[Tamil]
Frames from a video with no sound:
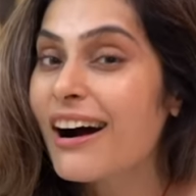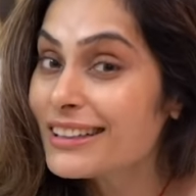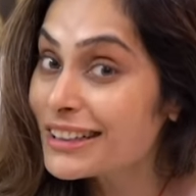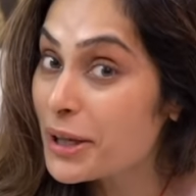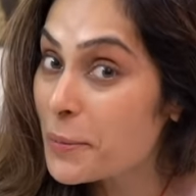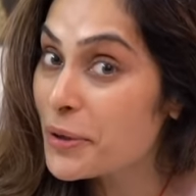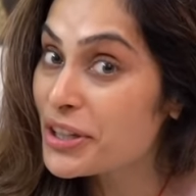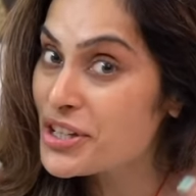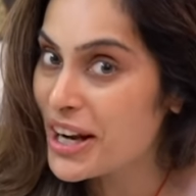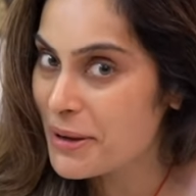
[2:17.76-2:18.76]

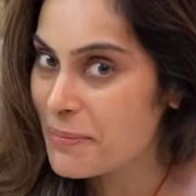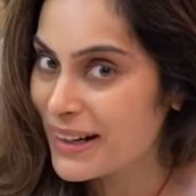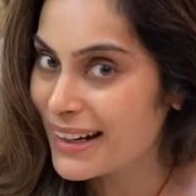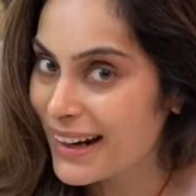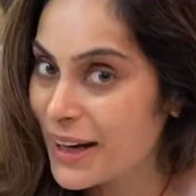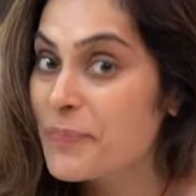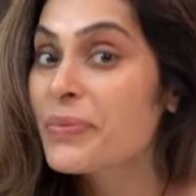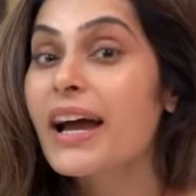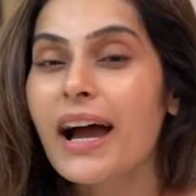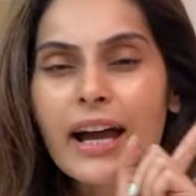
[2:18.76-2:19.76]
அதுக்கப்புறம் ட்ரை பண்ணலாம்
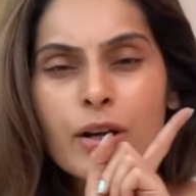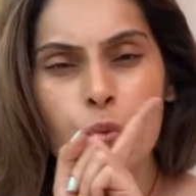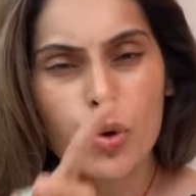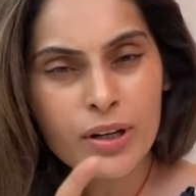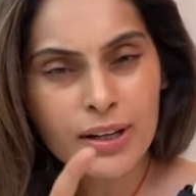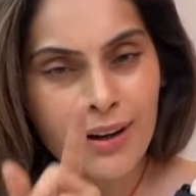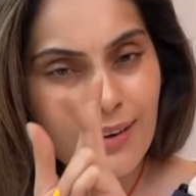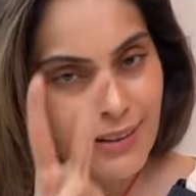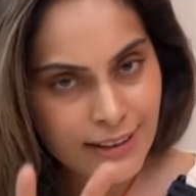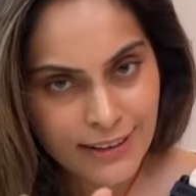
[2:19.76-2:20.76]
அண்ட் ஒரு
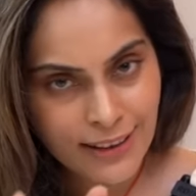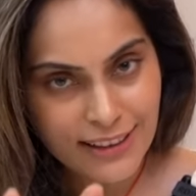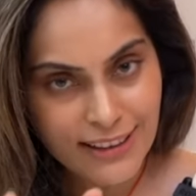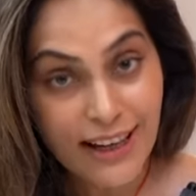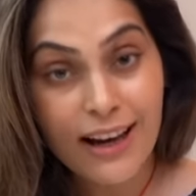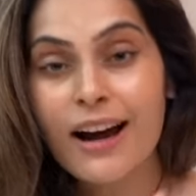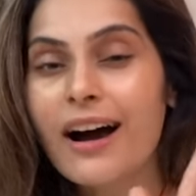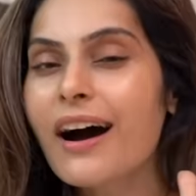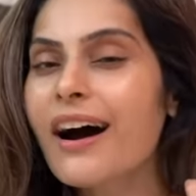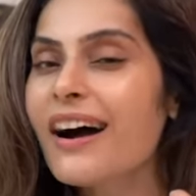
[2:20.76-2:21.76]
நாள் ரெண்டு நாள் இல்லை
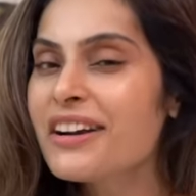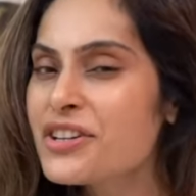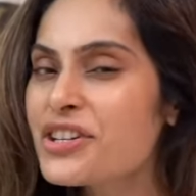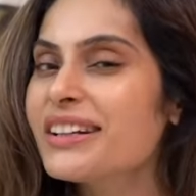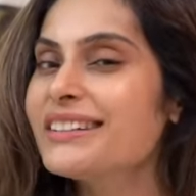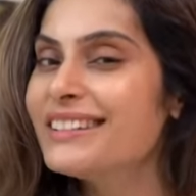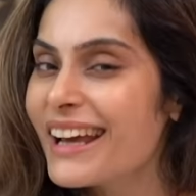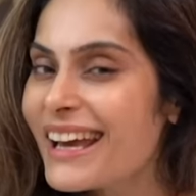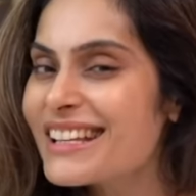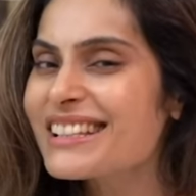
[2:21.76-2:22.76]
ஹண்ட்ரட்
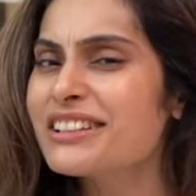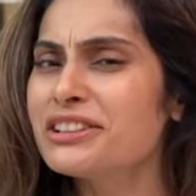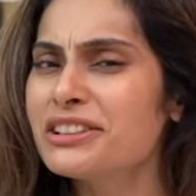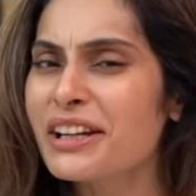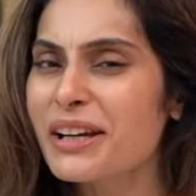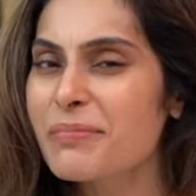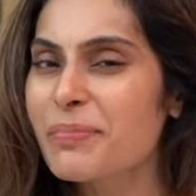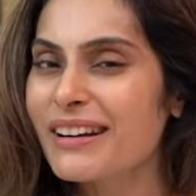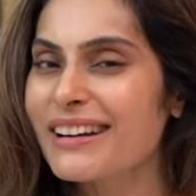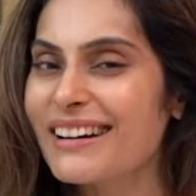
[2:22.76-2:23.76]
டேஸ்க்கு ட்ரை
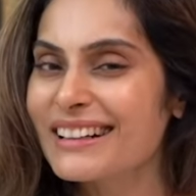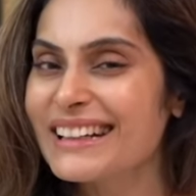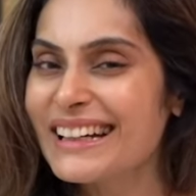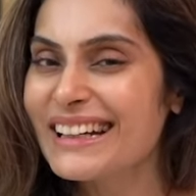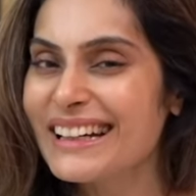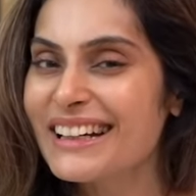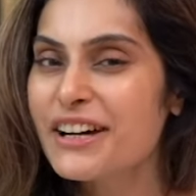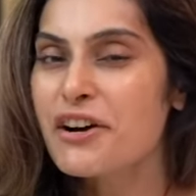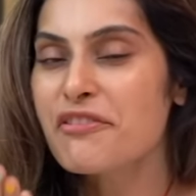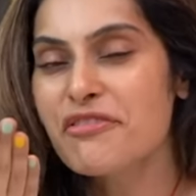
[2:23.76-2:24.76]
பண்ணலாங்க
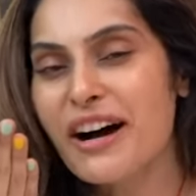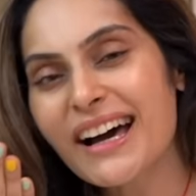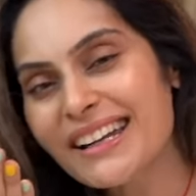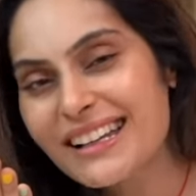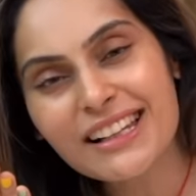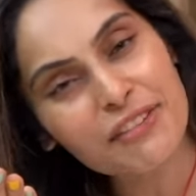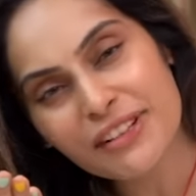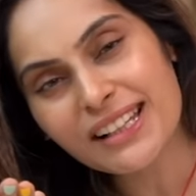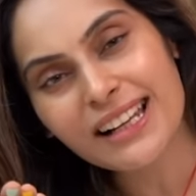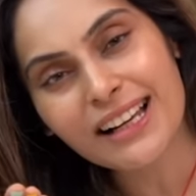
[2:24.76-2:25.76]
வேறு
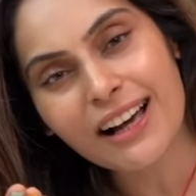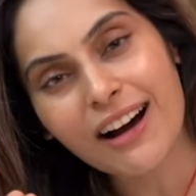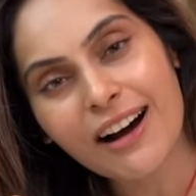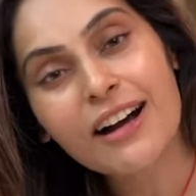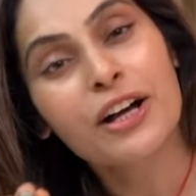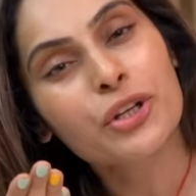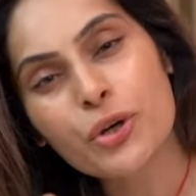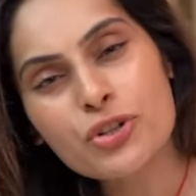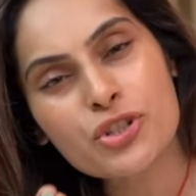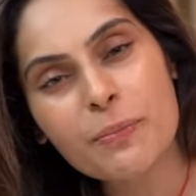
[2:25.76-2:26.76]
லெவல் இல்லைங்களா
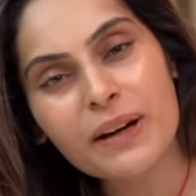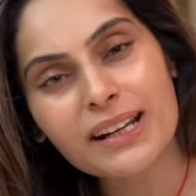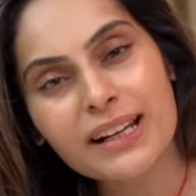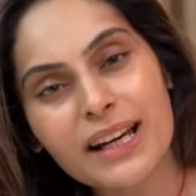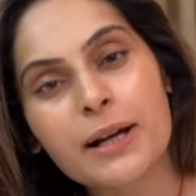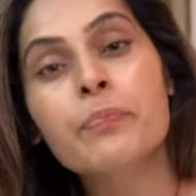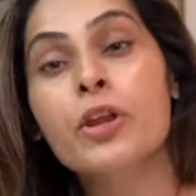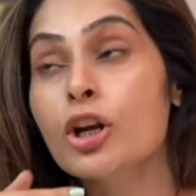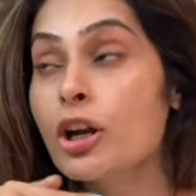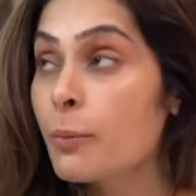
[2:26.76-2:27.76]
யோசிச்சு பாருங்களேன்
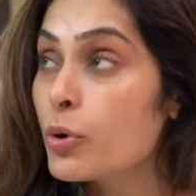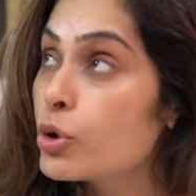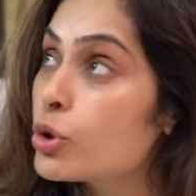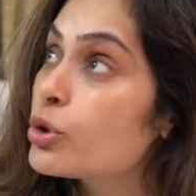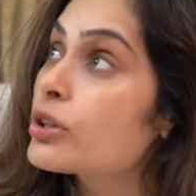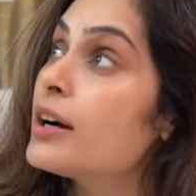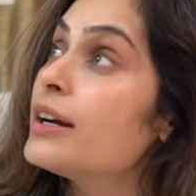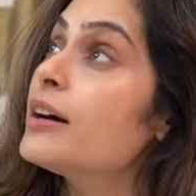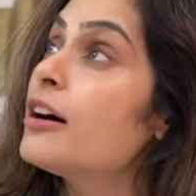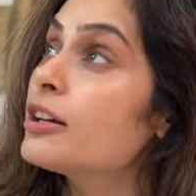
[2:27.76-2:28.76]
நம்ம ஒரு ஒரு
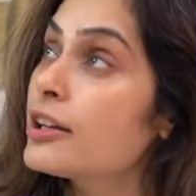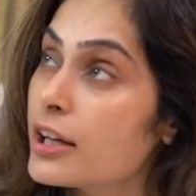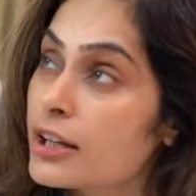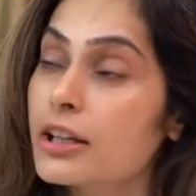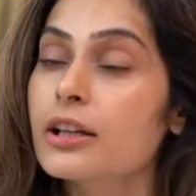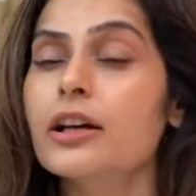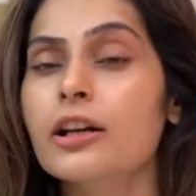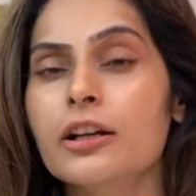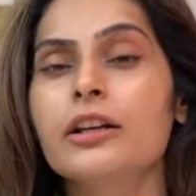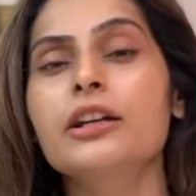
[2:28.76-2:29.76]
கடையாக ஏறி
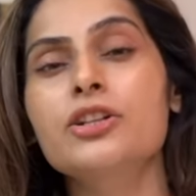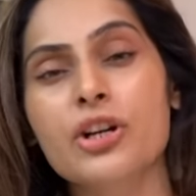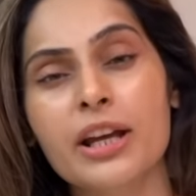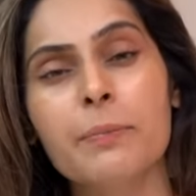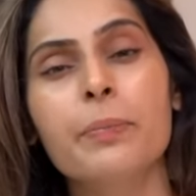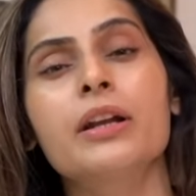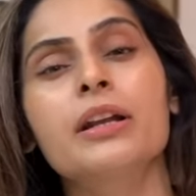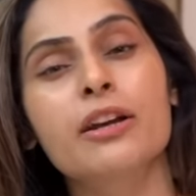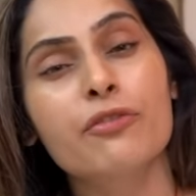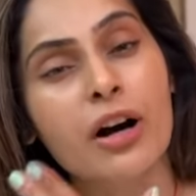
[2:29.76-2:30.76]
இறங்கி ட்ரை
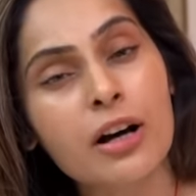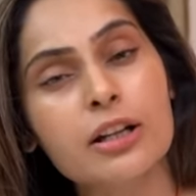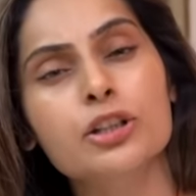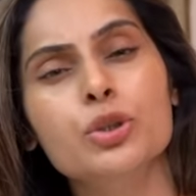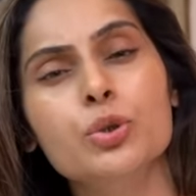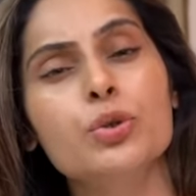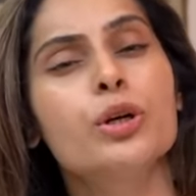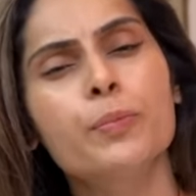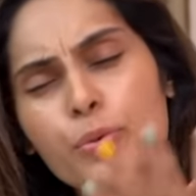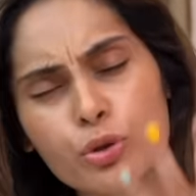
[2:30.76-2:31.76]
பண்ணி
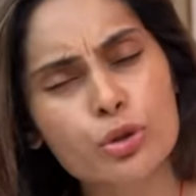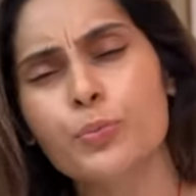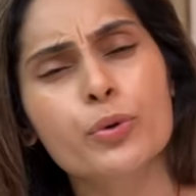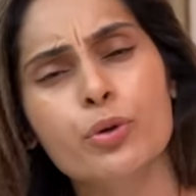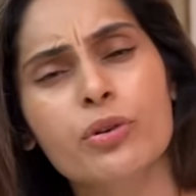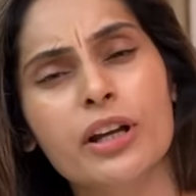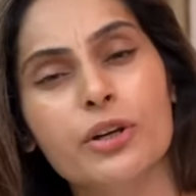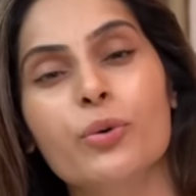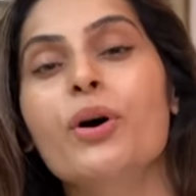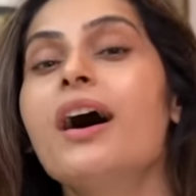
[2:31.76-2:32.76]
வாங்குறதுக்குள்ளே போரும் போரும்
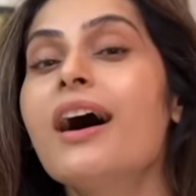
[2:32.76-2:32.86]
ஆகிடும்